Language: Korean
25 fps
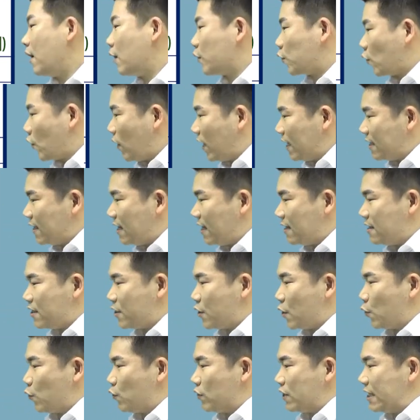또 한 가지
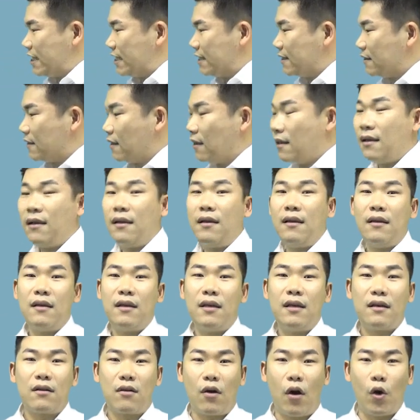경우는
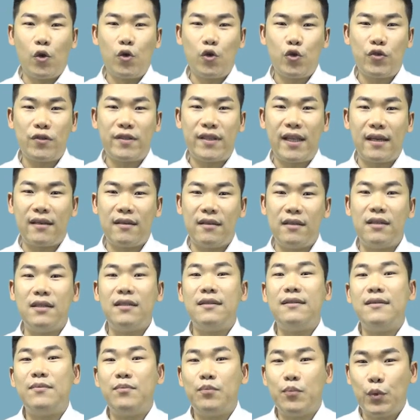거주주택을
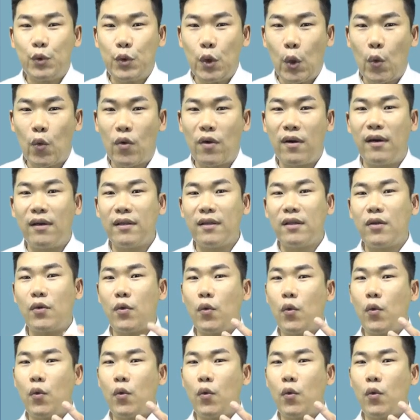무조건